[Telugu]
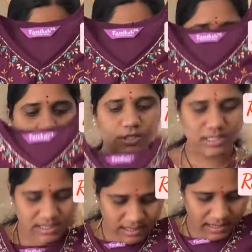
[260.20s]
టాప్
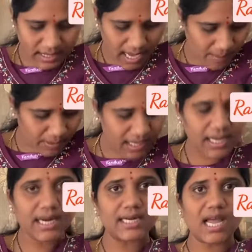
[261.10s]
వచ్చేసి ఇలా అంబ్రెల్లా
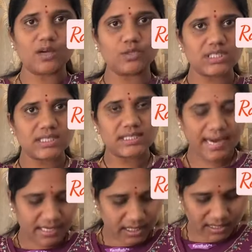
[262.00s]
కట్ లాగా వచ్చి
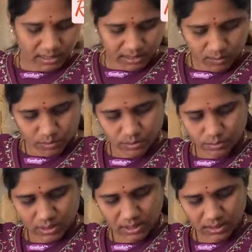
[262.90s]
సైడ్ కట్ అయితే
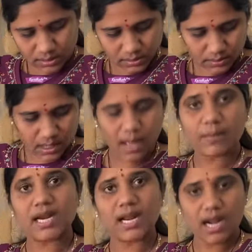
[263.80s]
వస్తుంది
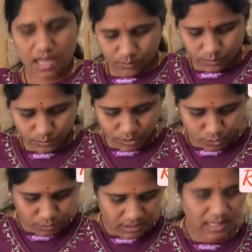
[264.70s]
అంబ్రెల్లా లాగా ఉంటుంది
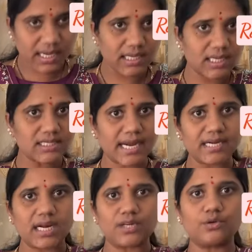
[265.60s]
చూసేదానికి సైడ్
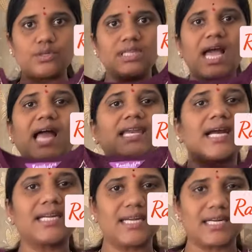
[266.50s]
కట్ ఉంటుంది ఆలియా
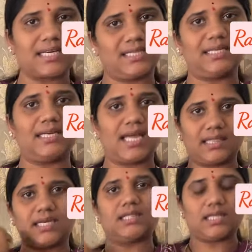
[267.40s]
కట్ అంటారు కదండి
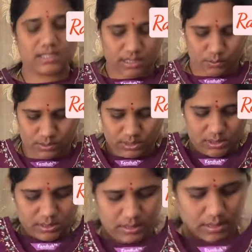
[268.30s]
అందరికీ తెలిసే ఉంటుంది
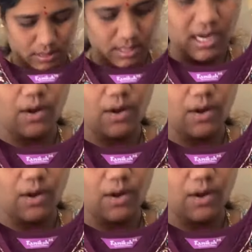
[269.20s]
ఇలా